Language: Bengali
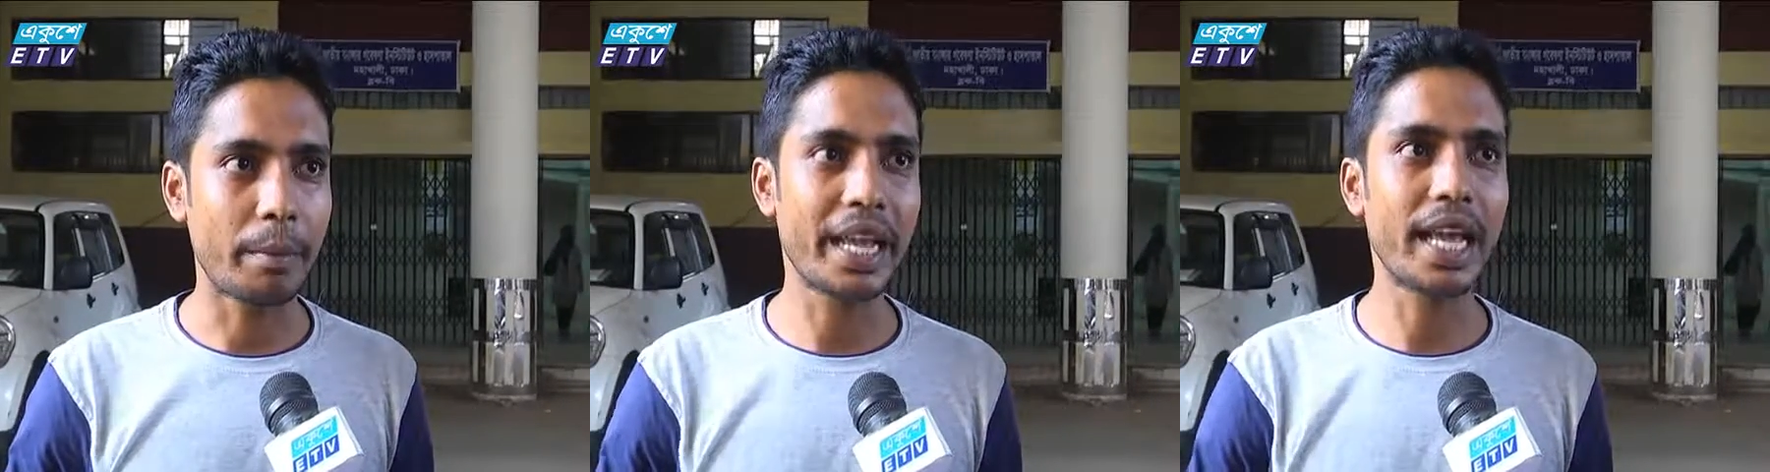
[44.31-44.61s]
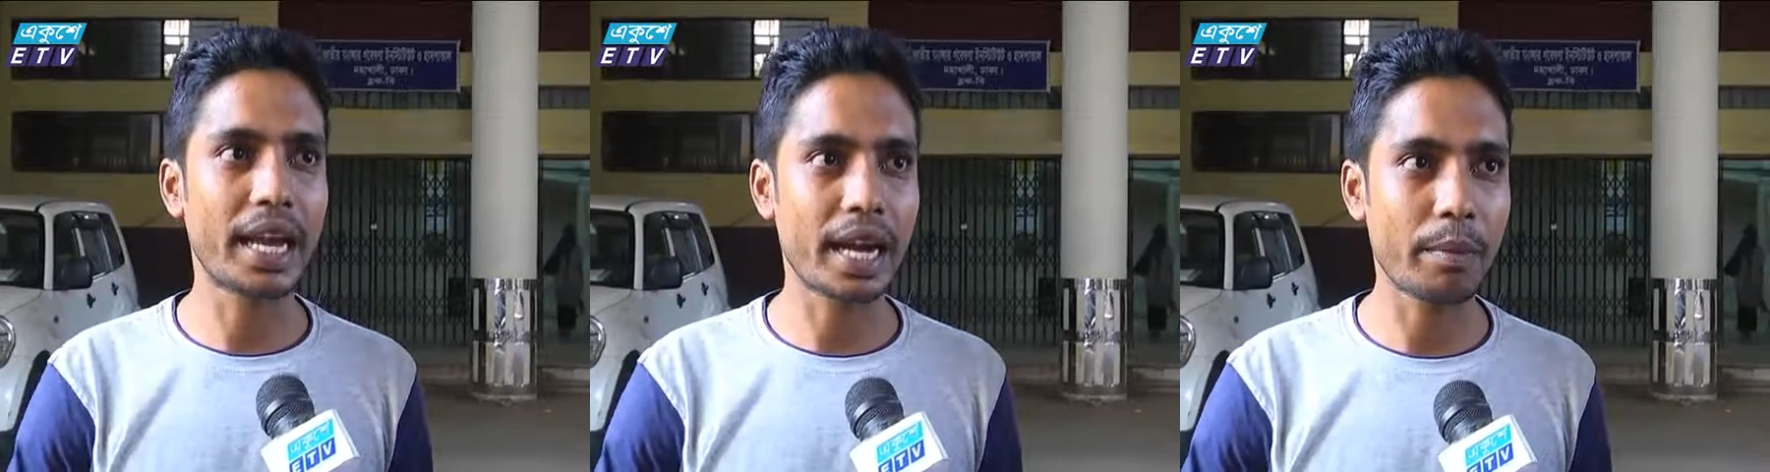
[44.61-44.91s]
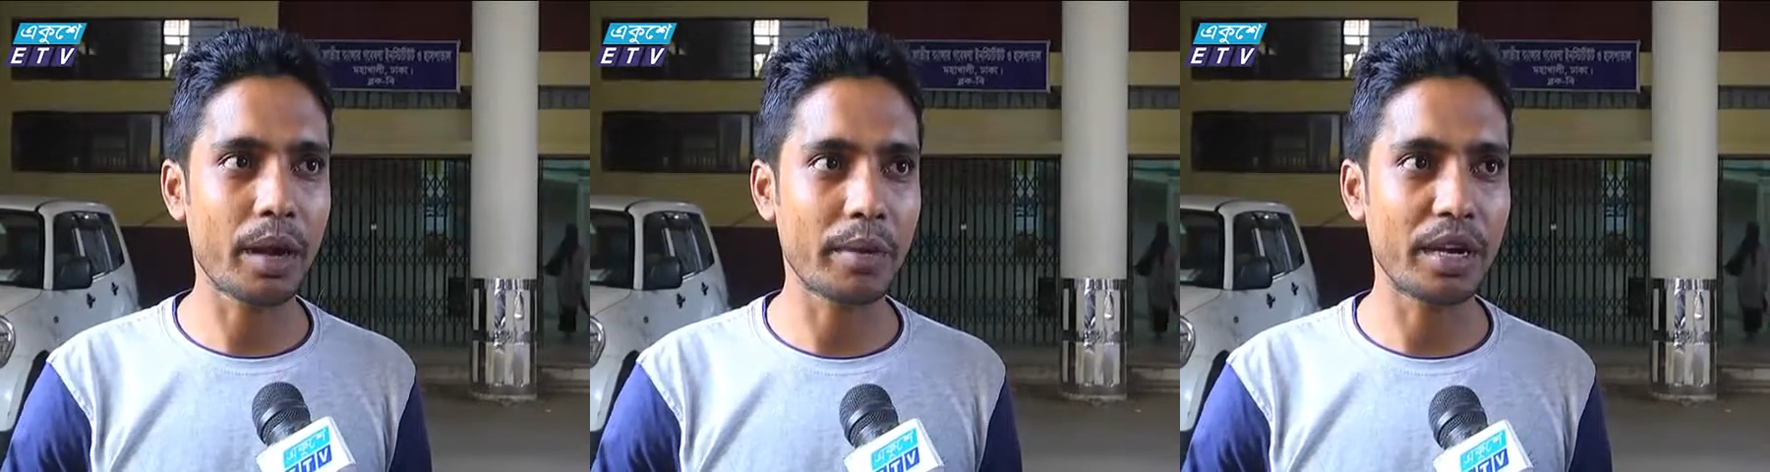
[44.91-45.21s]
বিকেলের
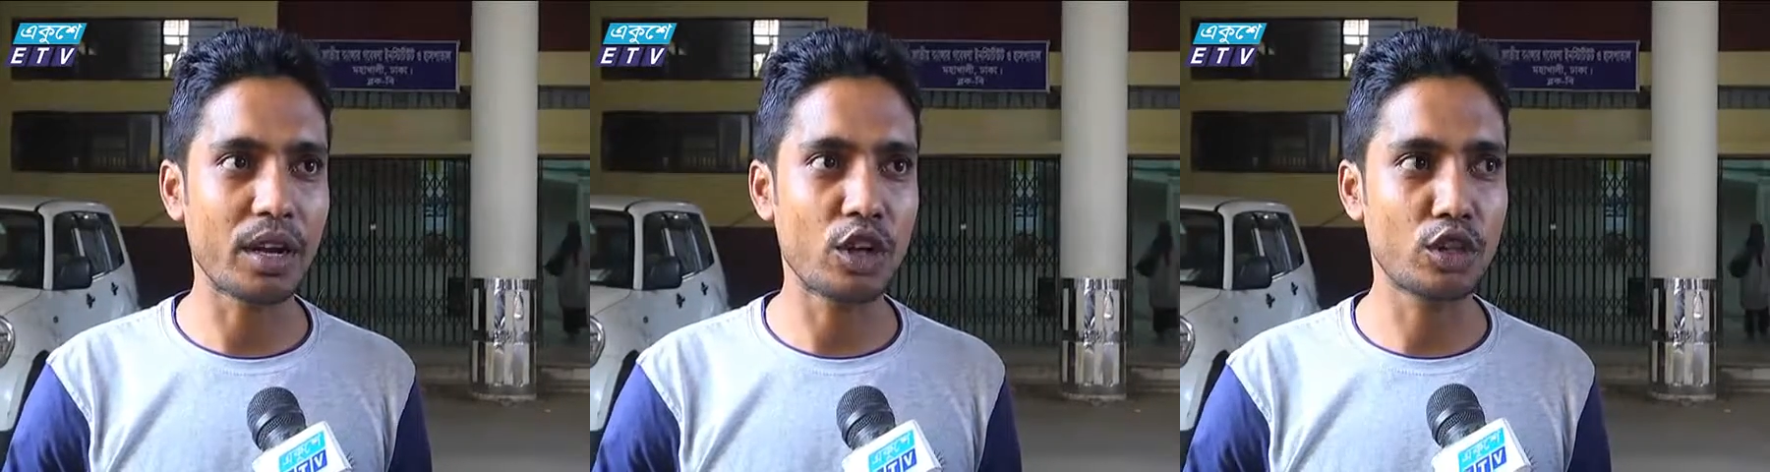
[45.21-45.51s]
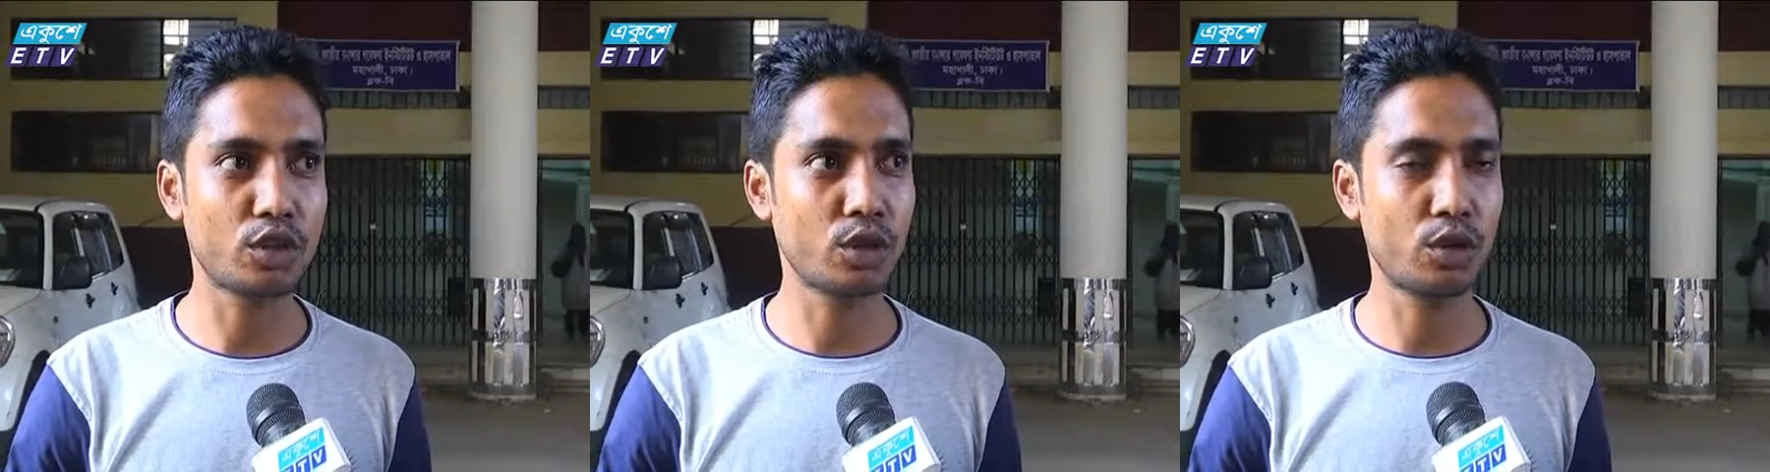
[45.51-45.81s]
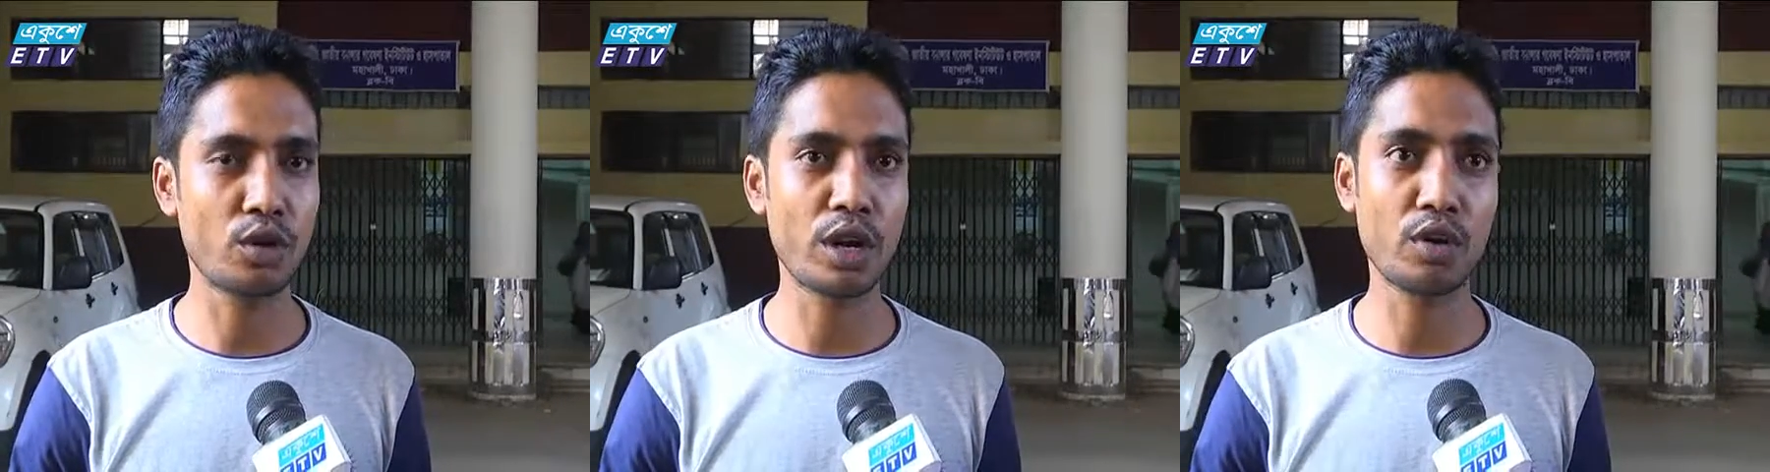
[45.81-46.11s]
আগে পারবে না অথচ
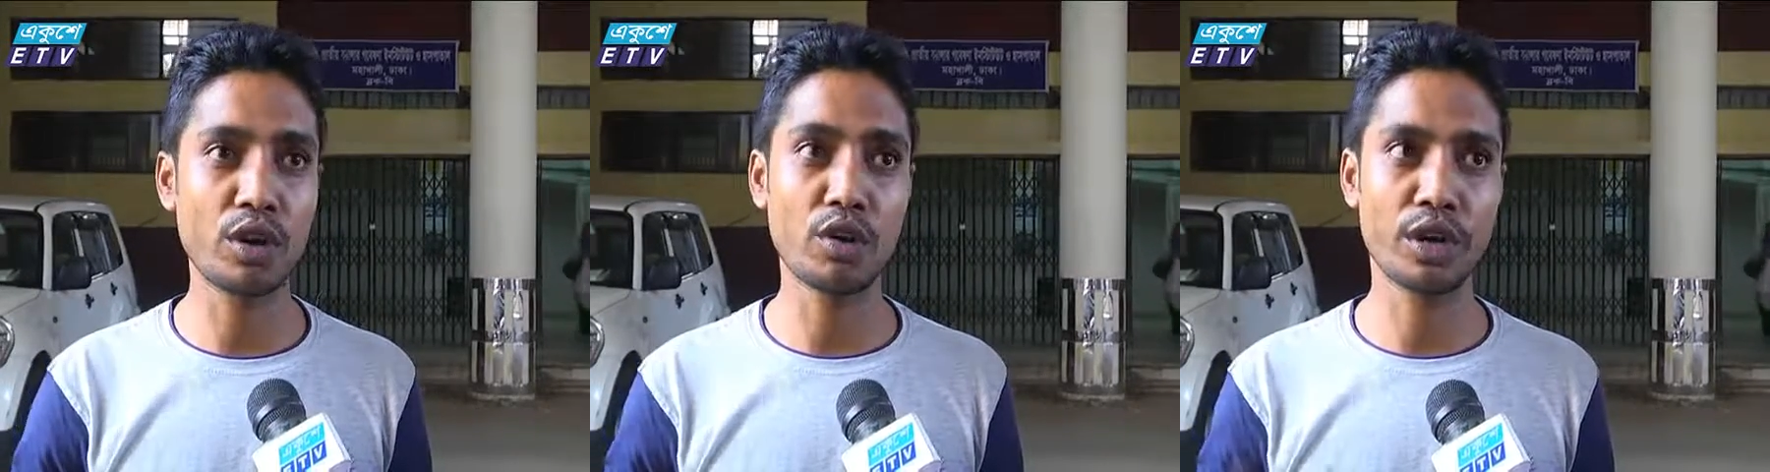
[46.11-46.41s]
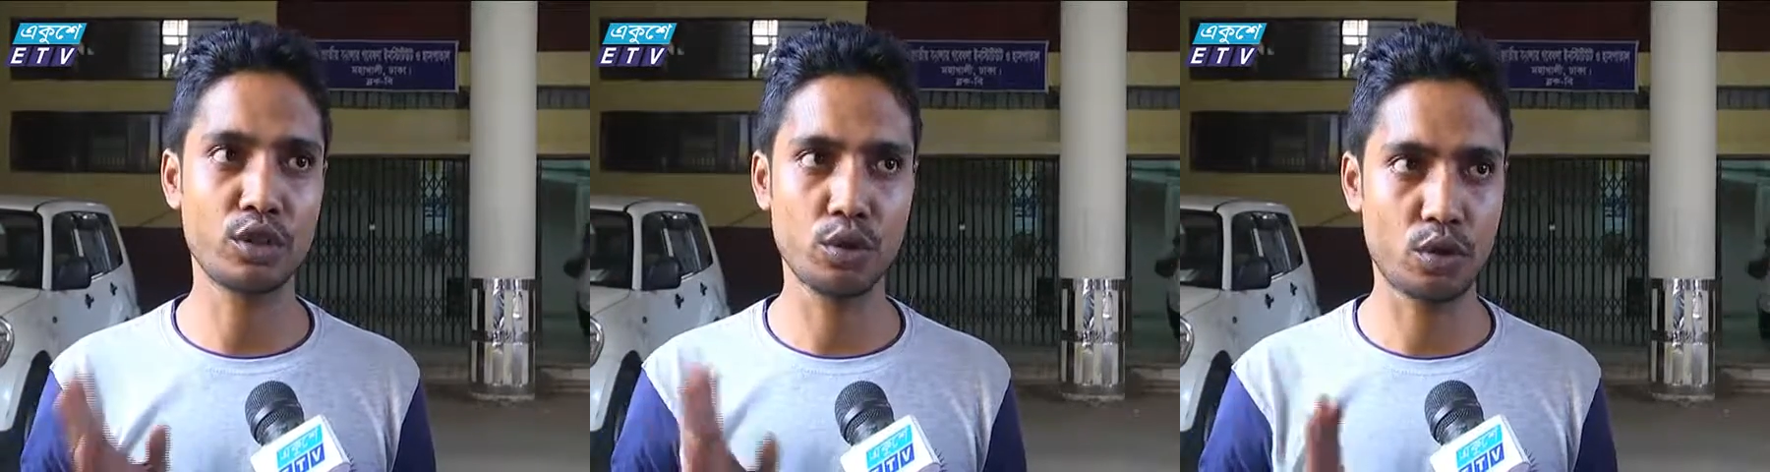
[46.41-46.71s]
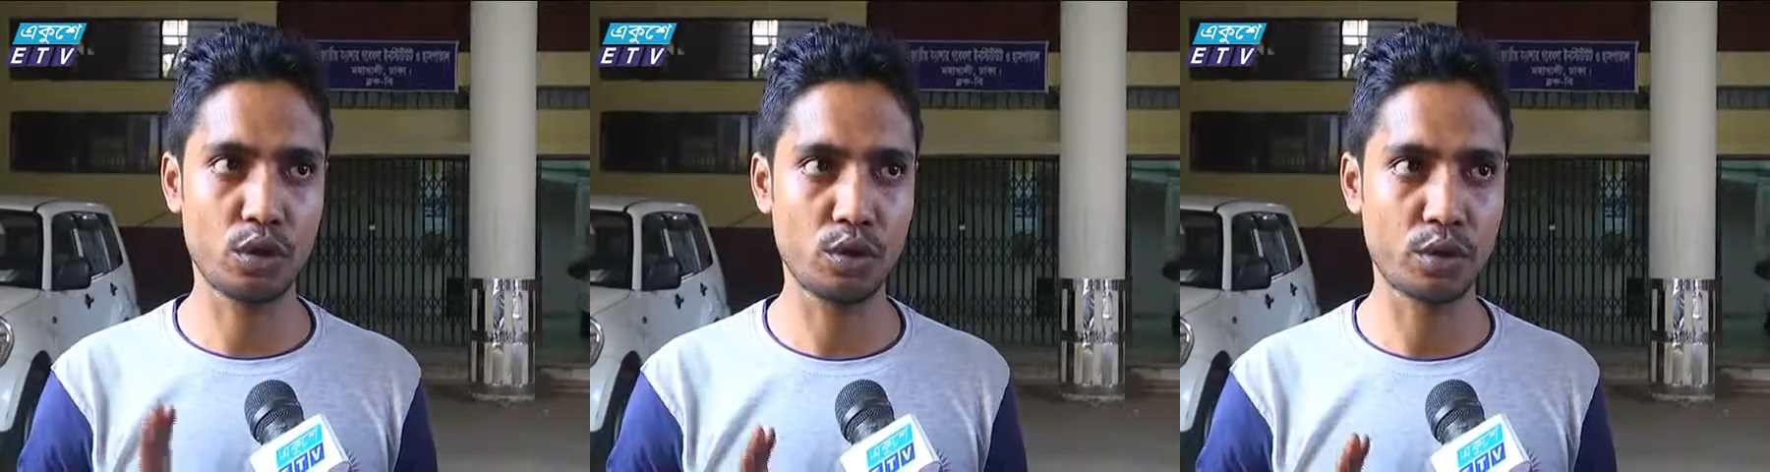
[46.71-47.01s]
ডোনারগুলো অনেক
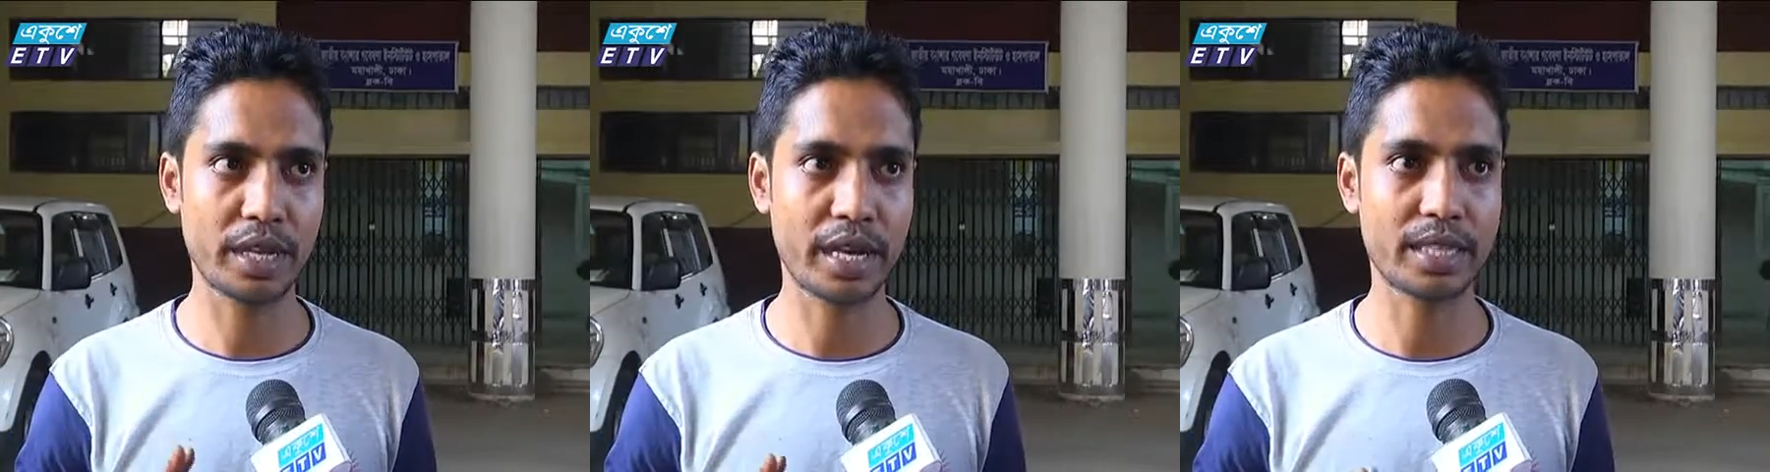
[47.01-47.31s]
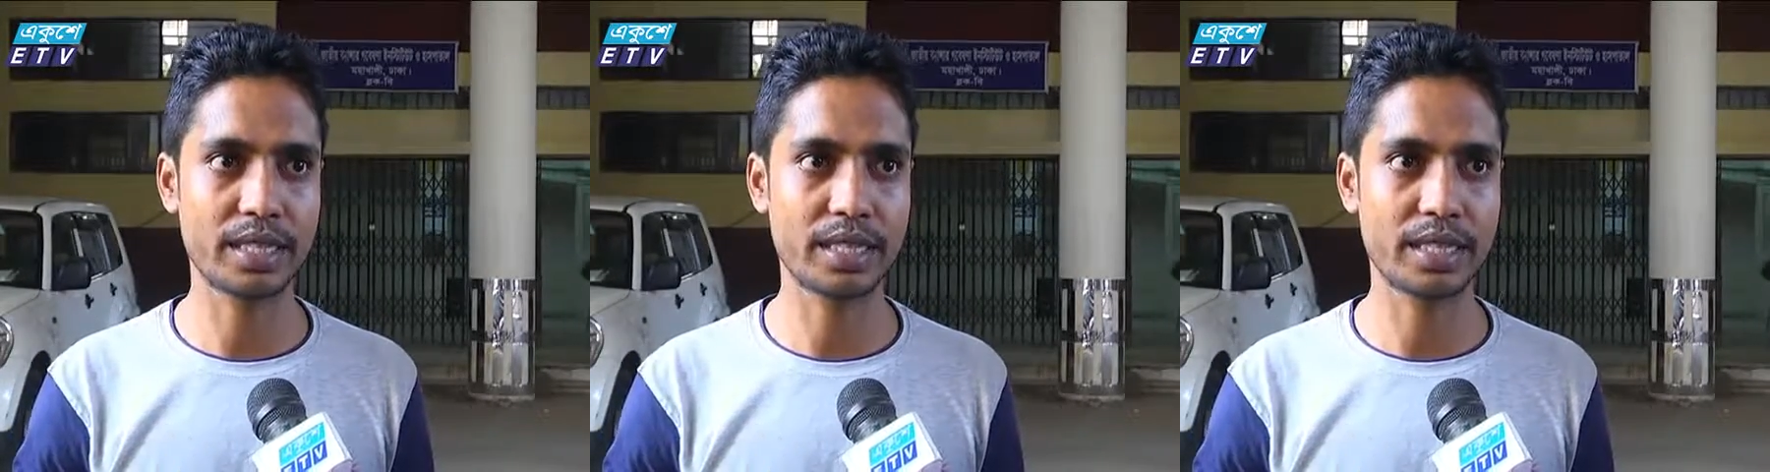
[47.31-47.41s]
দূর দূর থেকে